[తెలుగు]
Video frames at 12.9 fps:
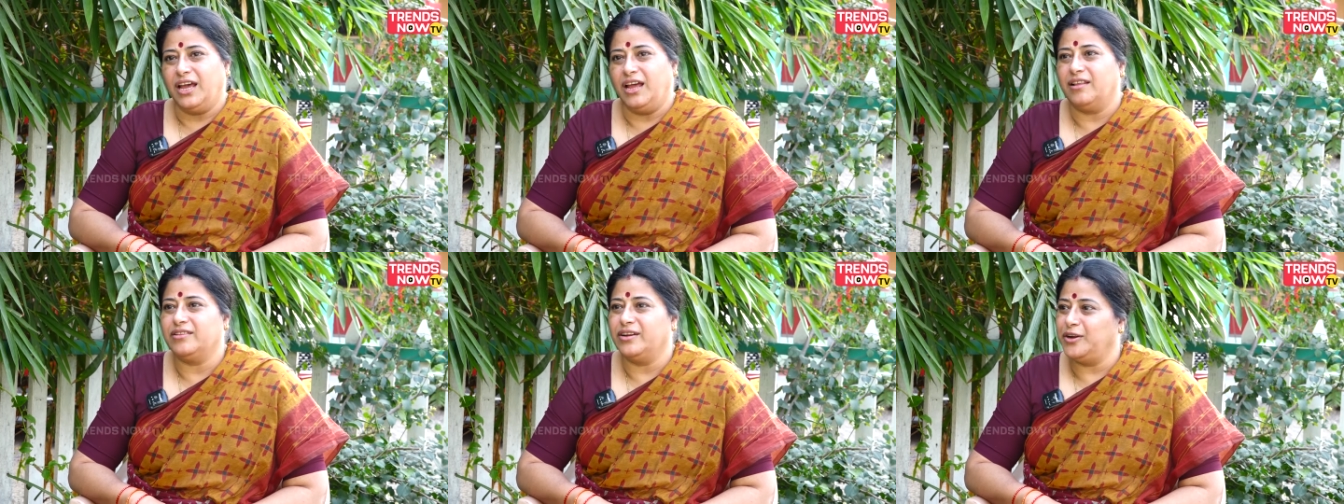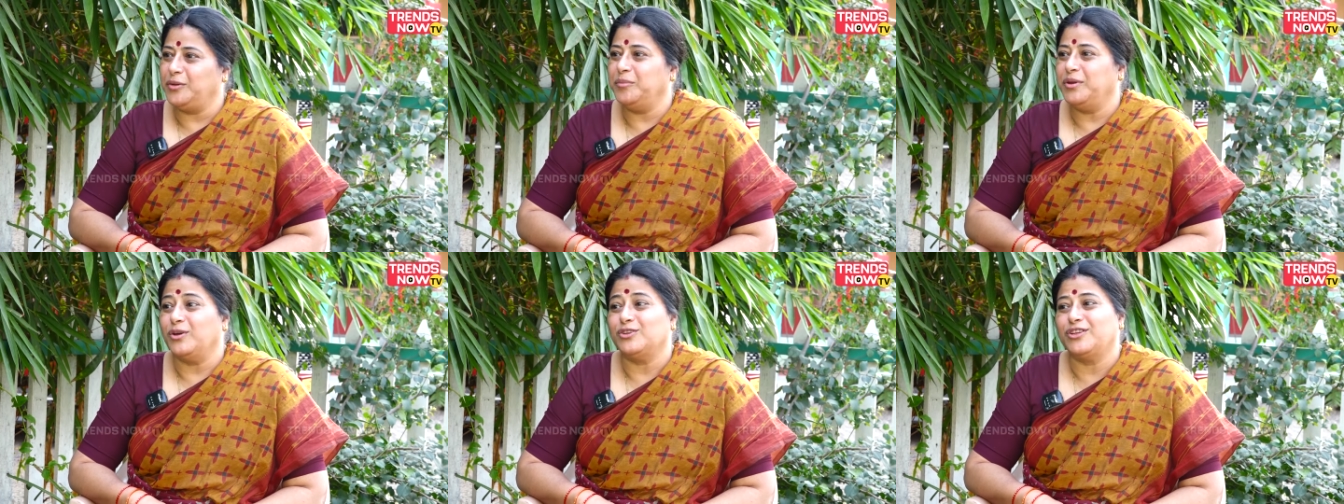వెళ్తున్నాను
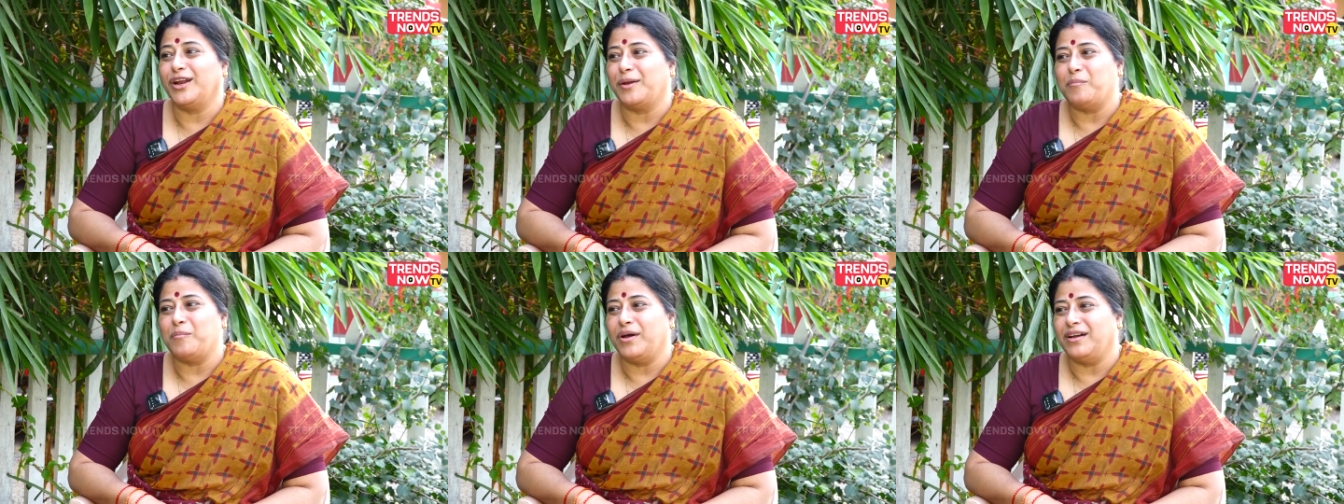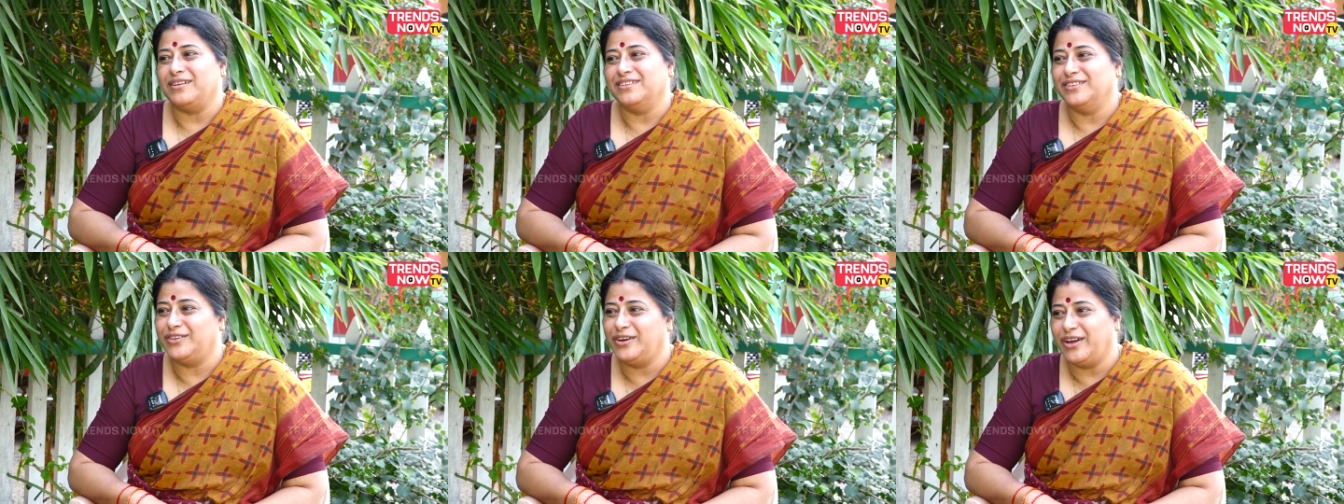మీరు వస్తారమ్మా
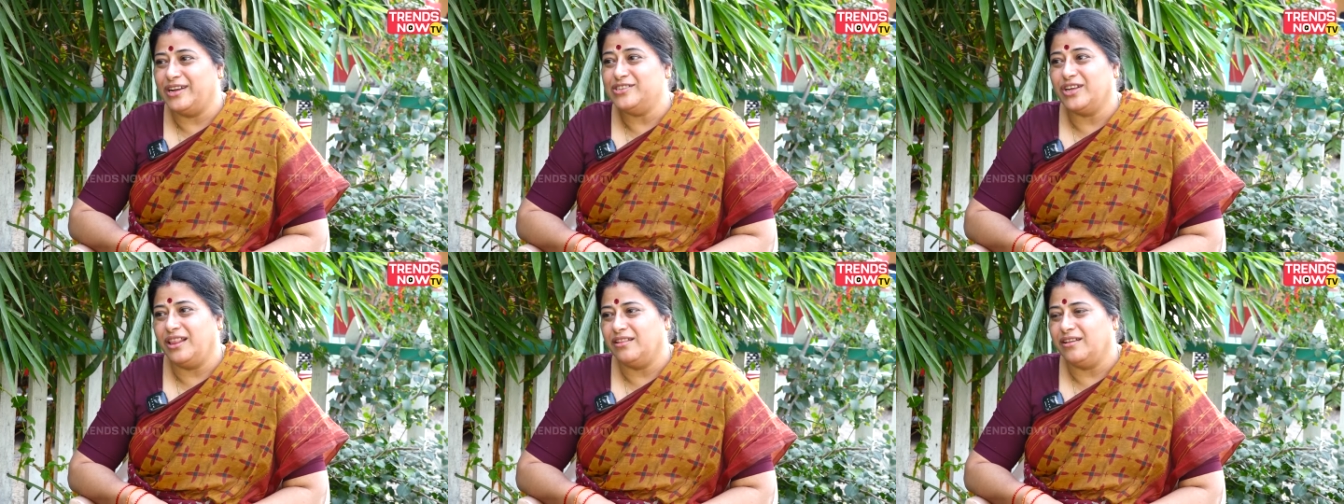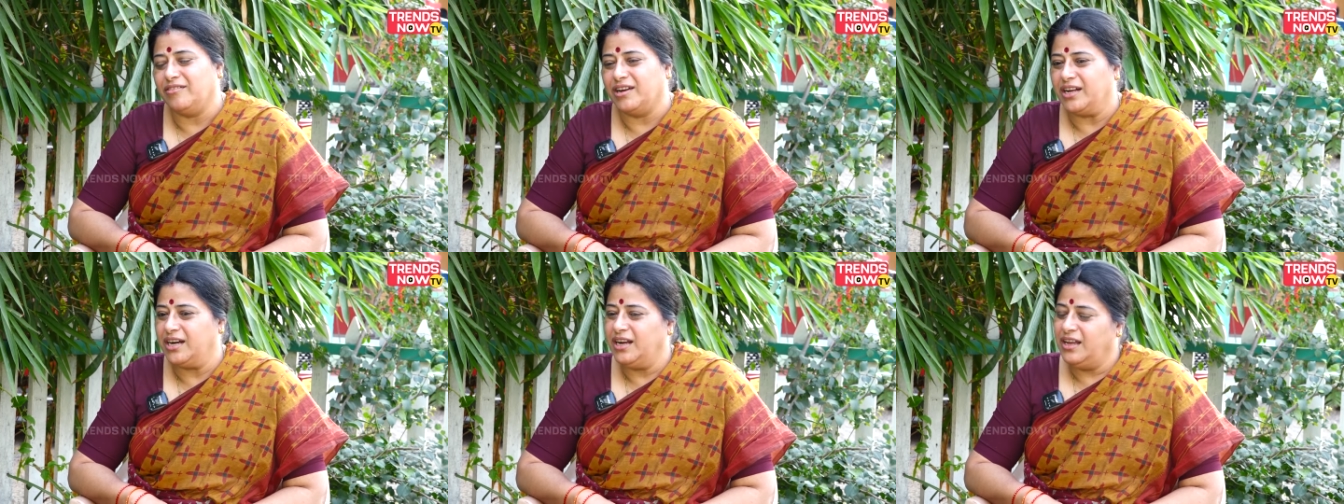ఇద్దరు కలిసి వెళ్దామని